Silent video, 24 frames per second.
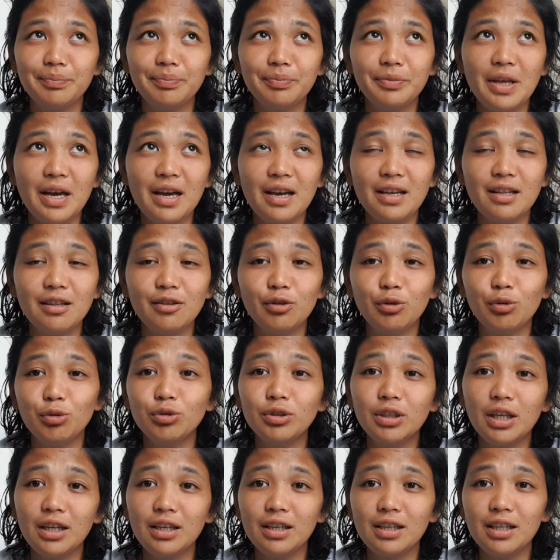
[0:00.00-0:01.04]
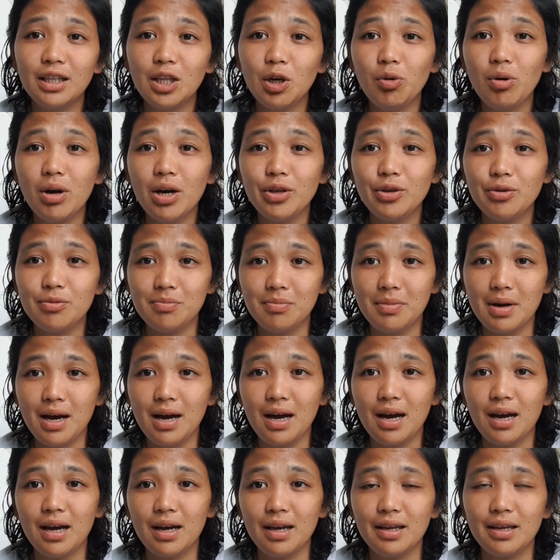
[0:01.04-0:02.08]
dahil nung unang ginawa yung
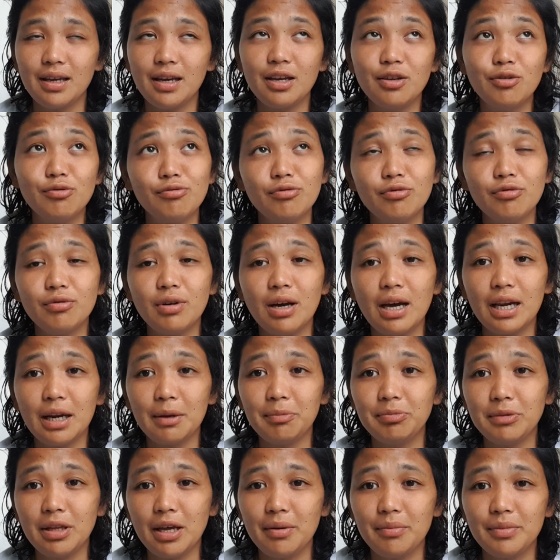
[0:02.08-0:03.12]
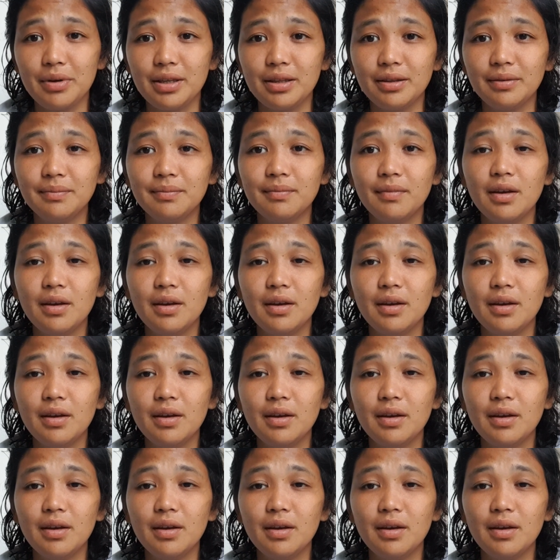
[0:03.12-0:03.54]
bahay, ay yung harap namin,